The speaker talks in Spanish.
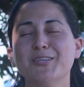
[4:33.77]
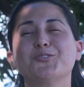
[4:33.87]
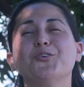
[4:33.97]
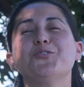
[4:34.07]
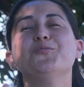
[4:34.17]

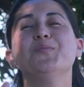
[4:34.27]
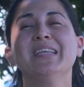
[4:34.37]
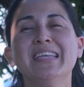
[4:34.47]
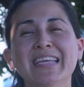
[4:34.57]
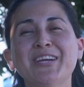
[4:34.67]
Soy
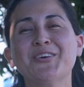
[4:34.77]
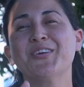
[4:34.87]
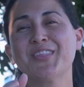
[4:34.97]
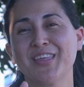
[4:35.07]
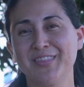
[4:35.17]
un
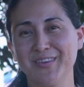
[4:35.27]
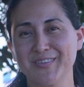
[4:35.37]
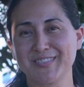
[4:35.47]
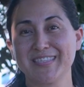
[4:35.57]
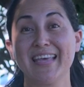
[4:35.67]
hijo de
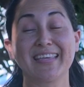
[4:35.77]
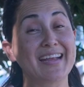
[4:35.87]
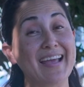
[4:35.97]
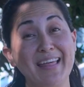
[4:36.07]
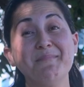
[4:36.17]
Dios. Que
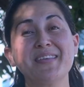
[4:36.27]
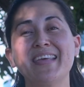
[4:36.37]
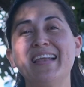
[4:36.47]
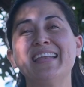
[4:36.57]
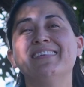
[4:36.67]
cada
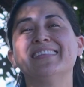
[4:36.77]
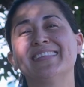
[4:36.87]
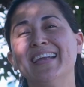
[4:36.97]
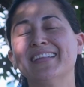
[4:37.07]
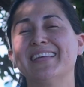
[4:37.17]
mañana al
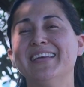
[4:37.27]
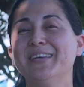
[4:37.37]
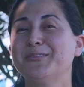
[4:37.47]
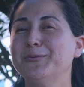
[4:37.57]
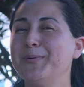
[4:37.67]
levantarte
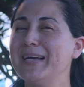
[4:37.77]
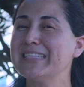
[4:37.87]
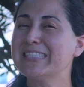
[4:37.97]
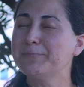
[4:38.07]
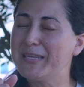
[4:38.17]
tú
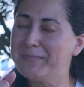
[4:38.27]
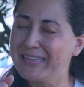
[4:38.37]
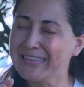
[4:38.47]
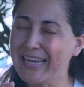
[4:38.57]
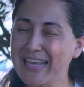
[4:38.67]
puedas
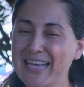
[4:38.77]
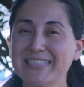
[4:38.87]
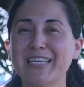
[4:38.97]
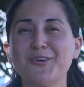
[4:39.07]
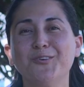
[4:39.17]
experimentar
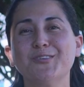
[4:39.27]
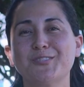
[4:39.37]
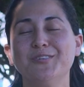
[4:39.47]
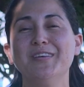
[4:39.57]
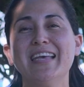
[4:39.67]
ese
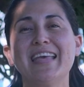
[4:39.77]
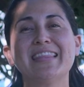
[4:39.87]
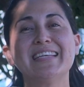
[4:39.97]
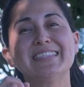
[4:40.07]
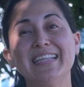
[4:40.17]
gozo
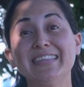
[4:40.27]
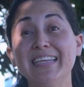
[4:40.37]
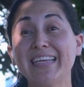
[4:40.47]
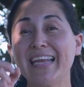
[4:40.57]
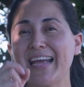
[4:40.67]
de
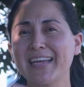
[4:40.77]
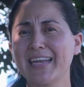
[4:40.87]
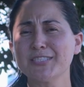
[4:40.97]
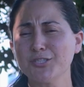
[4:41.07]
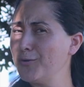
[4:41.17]
sentir que la
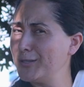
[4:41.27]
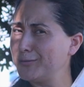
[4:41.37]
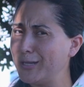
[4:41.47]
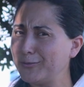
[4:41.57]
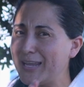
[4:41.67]
creación no es
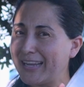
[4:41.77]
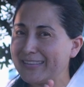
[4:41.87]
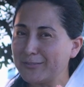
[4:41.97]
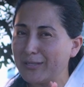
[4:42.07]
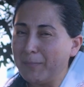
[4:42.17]
una historia que
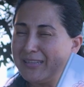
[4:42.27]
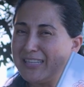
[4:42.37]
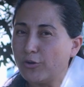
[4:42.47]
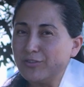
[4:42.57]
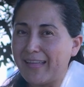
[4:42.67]
está
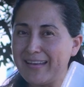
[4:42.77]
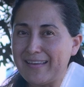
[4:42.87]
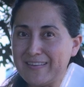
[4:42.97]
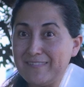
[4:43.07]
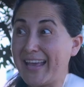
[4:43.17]
solamente contada en
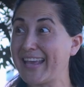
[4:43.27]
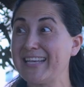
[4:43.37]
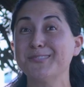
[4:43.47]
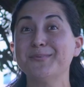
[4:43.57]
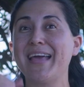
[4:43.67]
la Biblia,
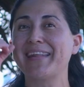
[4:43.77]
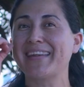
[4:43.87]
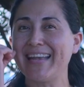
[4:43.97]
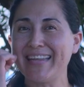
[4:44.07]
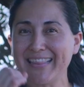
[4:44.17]
es una
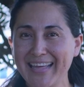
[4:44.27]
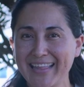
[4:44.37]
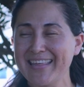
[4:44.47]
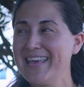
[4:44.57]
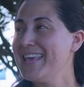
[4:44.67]

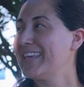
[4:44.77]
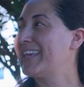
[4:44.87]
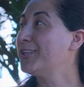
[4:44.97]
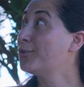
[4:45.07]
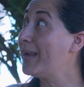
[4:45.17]
realidad.
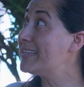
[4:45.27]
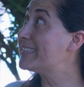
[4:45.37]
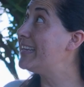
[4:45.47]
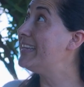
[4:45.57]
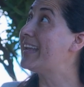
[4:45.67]
Que tú al
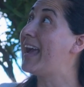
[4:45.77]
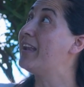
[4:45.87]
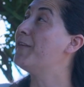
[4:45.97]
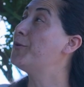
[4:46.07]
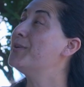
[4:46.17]
salir,
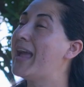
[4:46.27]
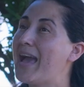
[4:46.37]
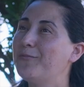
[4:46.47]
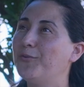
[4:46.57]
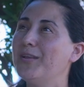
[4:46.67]
al ver un
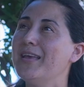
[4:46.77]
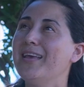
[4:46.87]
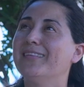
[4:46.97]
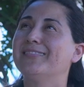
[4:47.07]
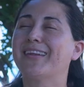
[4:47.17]
árbol,
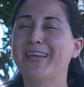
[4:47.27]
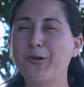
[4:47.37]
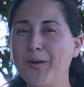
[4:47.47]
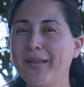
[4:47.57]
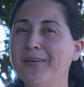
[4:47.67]
te
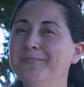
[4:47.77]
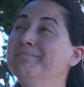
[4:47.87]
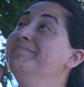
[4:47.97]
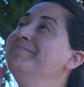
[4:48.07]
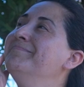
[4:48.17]
recuerde
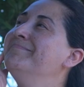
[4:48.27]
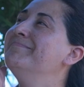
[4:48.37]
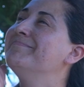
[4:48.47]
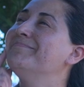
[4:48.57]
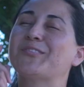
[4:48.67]

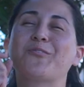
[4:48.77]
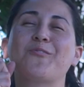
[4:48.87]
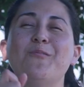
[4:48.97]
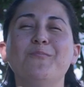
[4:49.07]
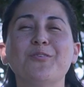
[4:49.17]
mm,
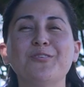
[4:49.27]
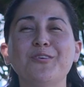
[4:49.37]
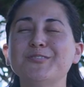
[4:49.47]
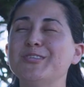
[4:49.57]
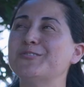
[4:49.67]
cómo
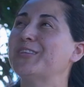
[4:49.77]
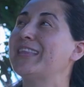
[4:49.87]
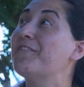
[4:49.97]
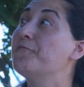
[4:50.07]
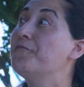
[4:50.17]
Dios hizo
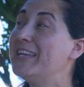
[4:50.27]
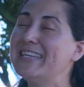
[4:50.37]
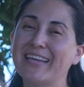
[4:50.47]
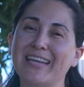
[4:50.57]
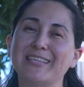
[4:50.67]
esta
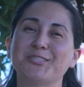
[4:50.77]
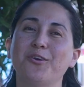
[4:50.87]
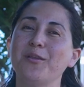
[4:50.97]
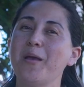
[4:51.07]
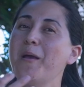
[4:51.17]
bella
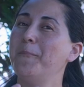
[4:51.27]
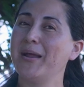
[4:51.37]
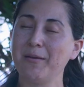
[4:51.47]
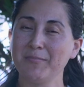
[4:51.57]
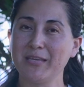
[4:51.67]
creación
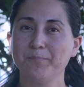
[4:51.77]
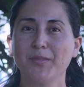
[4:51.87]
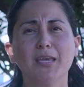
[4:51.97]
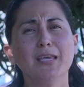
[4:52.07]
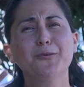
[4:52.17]
para mí
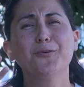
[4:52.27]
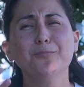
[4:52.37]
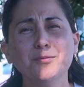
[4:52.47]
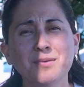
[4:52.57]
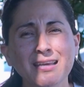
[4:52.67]
y
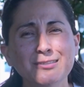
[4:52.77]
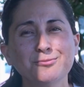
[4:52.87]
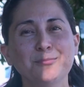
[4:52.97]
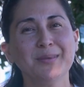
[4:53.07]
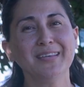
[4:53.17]
cómo me
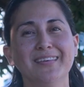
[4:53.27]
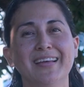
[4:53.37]
hizo a mí